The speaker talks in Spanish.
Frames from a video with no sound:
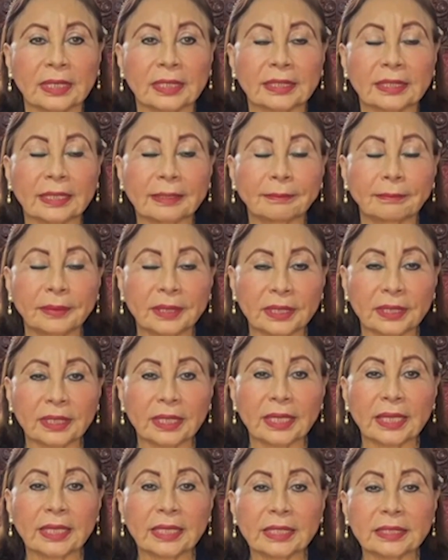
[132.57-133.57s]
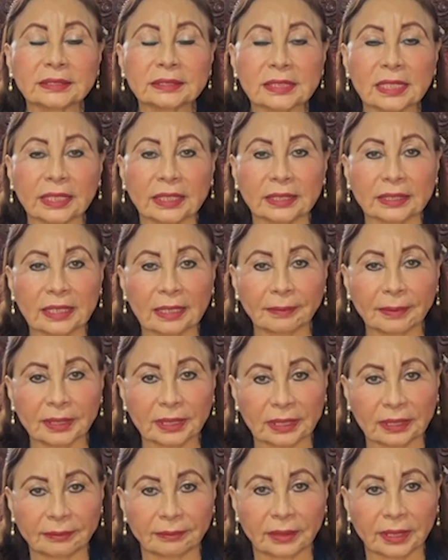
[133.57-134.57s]
También en esta etapa
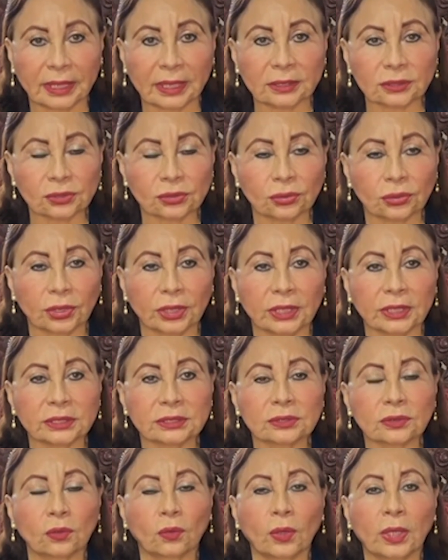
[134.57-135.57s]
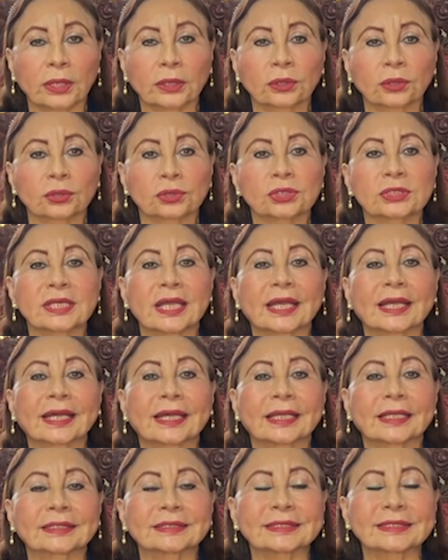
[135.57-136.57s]
del embarazo es cuando se
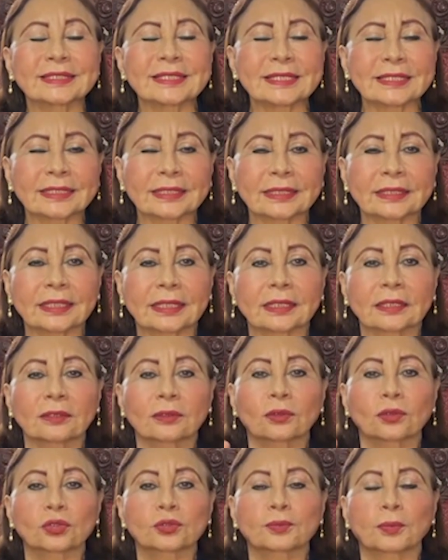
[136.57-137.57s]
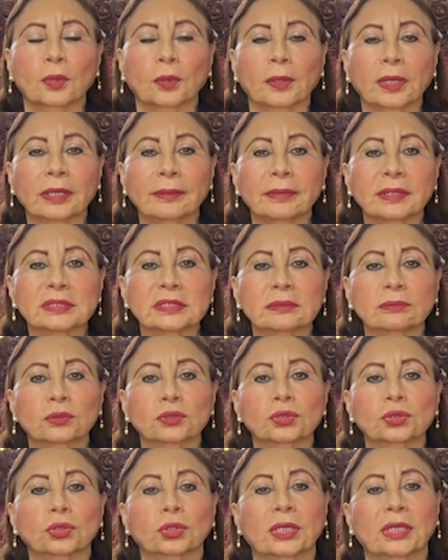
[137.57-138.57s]
acrecientan los problemas
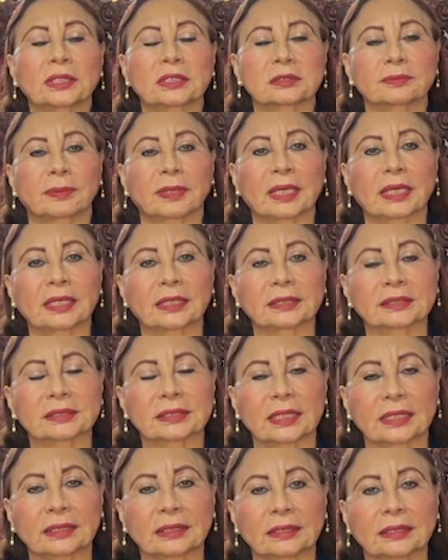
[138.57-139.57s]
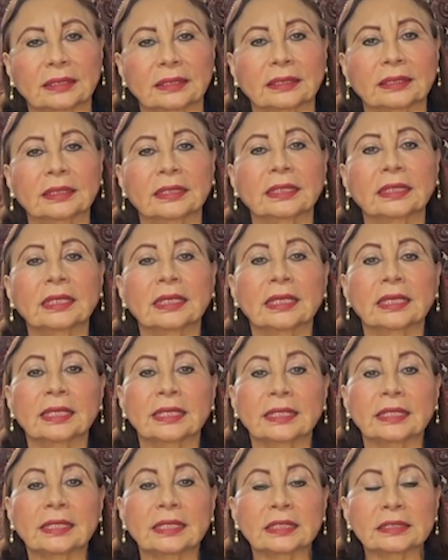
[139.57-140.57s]
emocionales para la gestante
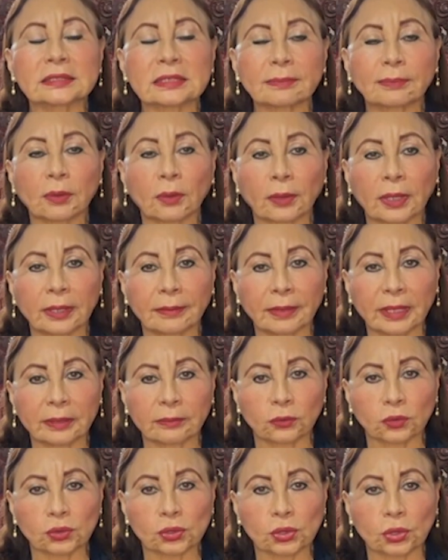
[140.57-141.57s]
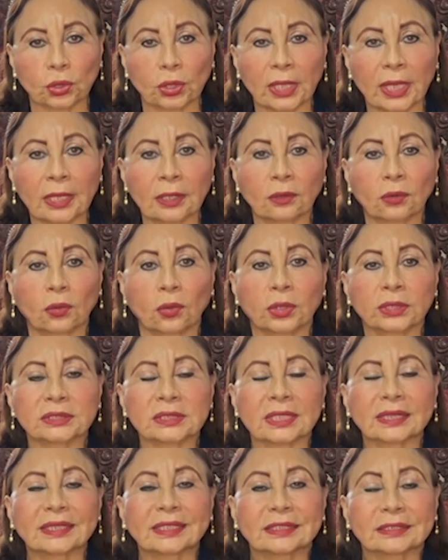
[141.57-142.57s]
y este problema emocional o
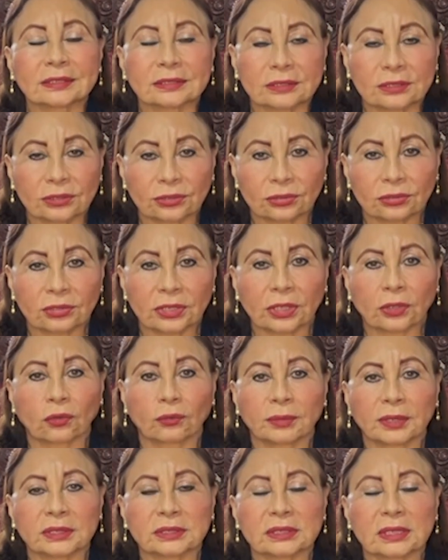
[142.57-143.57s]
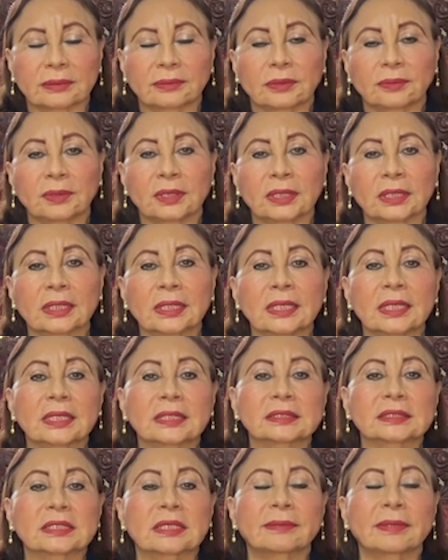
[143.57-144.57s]
esa tensión que comienza a vivir
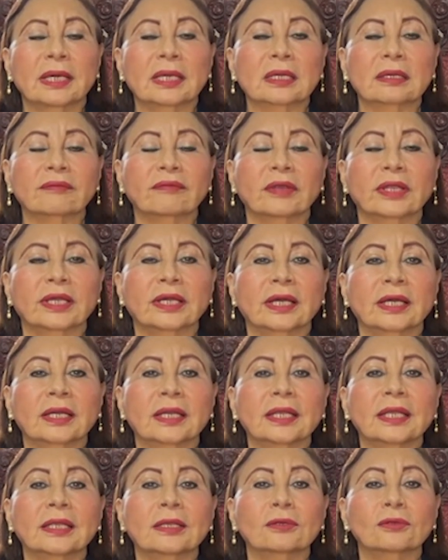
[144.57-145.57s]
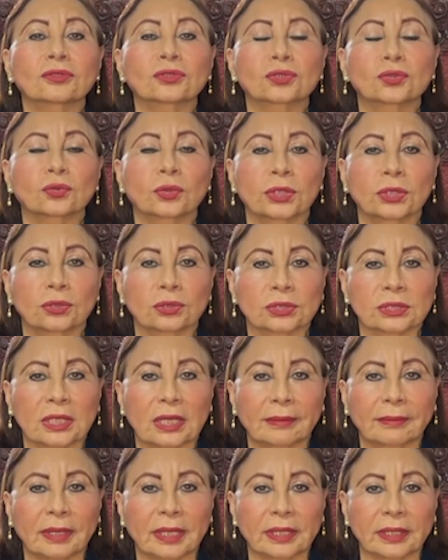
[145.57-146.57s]
se va a reflejar en los sueños de
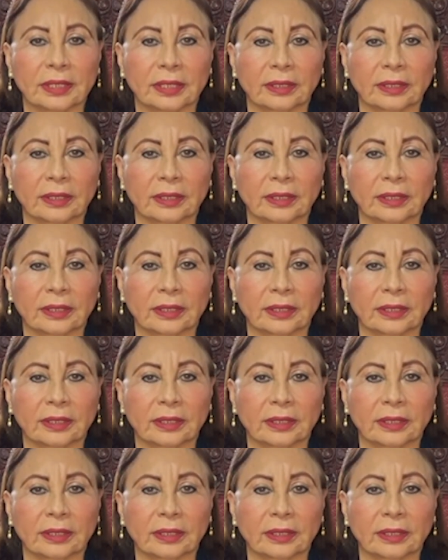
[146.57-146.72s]
la madre.